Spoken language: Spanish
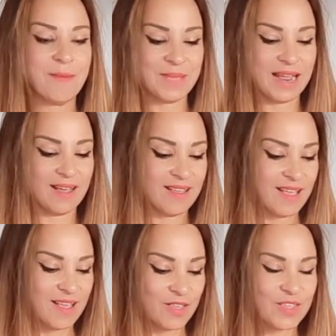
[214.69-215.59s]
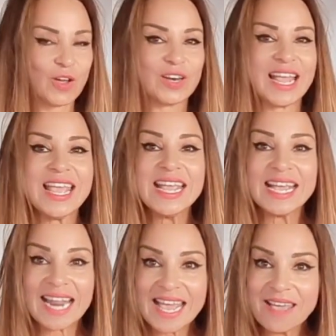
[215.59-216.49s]
Mira, son
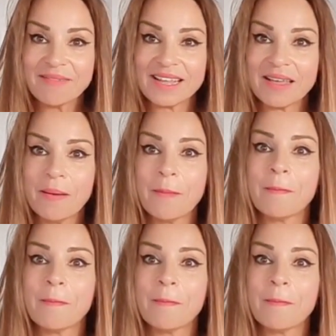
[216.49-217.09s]
increíbles